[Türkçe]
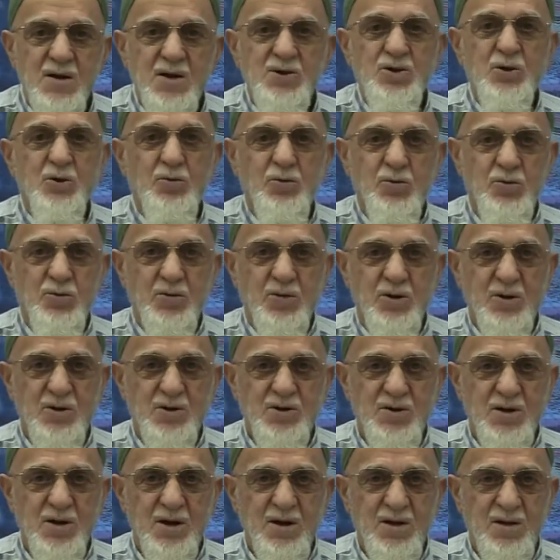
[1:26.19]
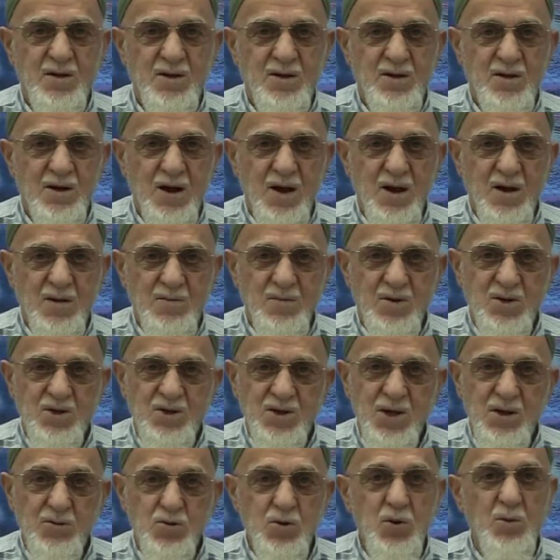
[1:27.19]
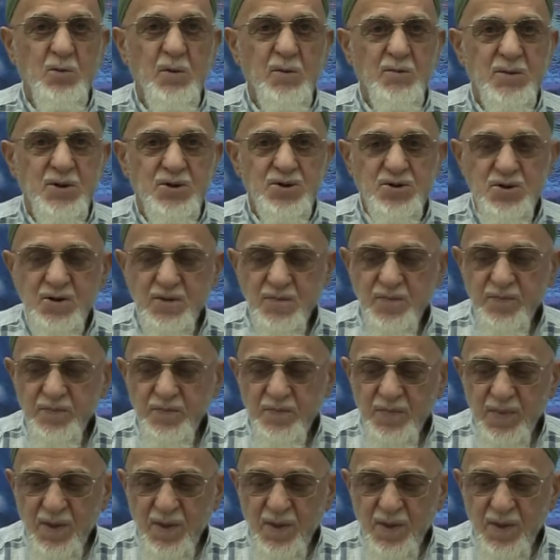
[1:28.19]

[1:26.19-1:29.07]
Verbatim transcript: yasak oluyor hacda. Yani bir şey duymaması,